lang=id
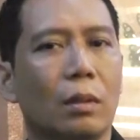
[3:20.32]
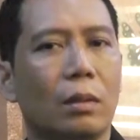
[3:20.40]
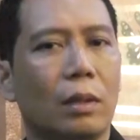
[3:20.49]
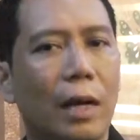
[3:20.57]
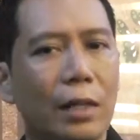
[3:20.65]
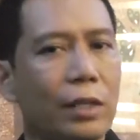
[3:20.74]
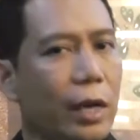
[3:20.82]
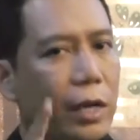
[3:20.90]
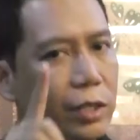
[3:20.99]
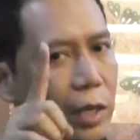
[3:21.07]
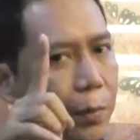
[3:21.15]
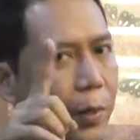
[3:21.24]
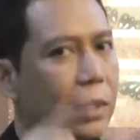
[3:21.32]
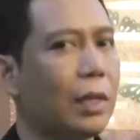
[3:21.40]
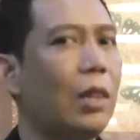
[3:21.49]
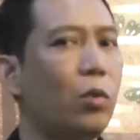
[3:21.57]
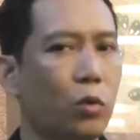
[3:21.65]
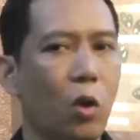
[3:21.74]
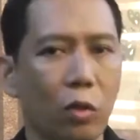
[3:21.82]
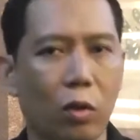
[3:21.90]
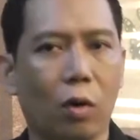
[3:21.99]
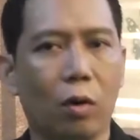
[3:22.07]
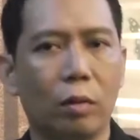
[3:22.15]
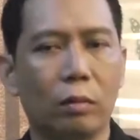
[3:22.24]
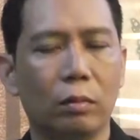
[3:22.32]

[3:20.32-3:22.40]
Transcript: Saya kasih example, satu contoh.